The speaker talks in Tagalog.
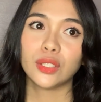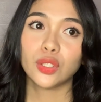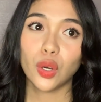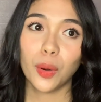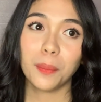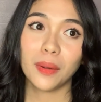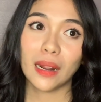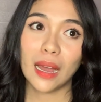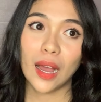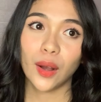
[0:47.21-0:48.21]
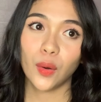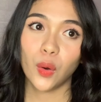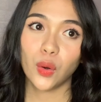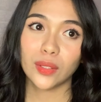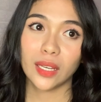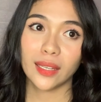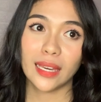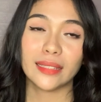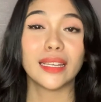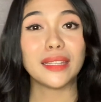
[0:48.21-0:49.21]
sobra ako
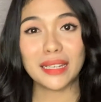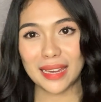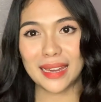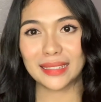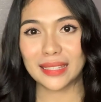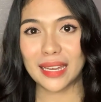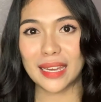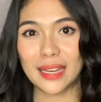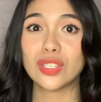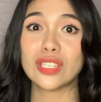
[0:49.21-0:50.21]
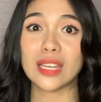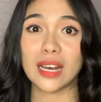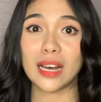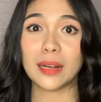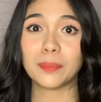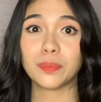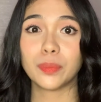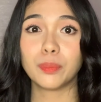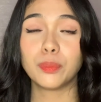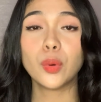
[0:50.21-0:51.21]
naging dedicated sa
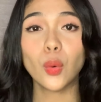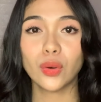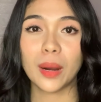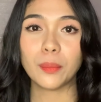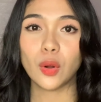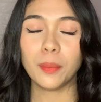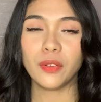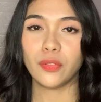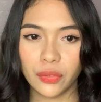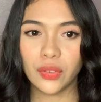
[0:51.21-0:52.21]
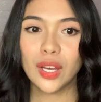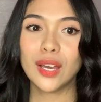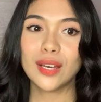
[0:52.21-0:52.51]
program ko before.